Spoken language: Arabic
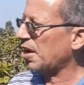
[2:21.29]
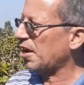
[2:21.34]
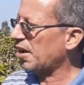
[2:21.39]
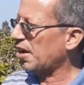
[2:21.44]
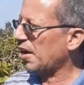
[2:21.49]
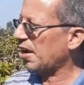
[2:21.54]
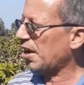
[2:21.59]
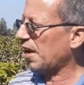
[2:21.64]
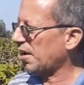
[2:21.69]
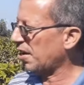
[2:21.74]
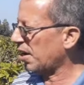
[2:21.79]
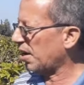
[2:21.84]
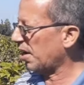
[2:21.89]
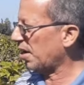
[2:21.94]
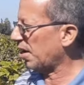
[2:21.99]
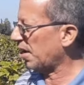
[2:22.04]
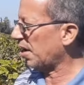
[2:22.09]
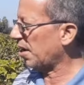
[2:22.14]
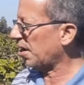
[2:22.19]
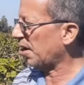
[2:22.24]
آه، على
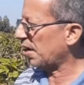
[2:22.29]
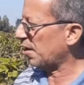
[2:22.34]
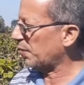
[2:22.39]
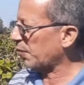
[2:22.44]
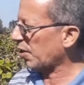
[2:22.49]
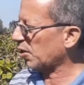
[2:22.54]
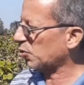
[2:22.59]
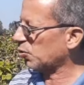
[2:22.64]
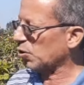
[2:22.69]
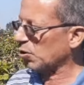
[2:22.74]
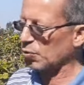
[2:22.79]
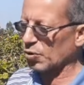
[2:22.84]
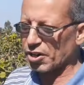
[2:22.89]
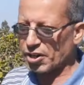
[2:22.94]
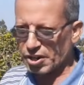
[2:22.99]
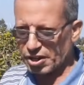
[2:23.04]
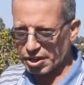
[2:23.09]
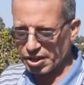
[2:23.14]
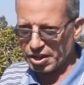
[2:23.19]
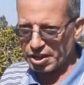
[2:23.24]
المحصول
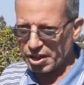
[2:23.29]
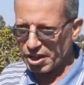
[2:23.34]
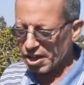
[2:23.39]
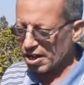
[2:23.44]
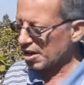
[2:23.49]
الورقي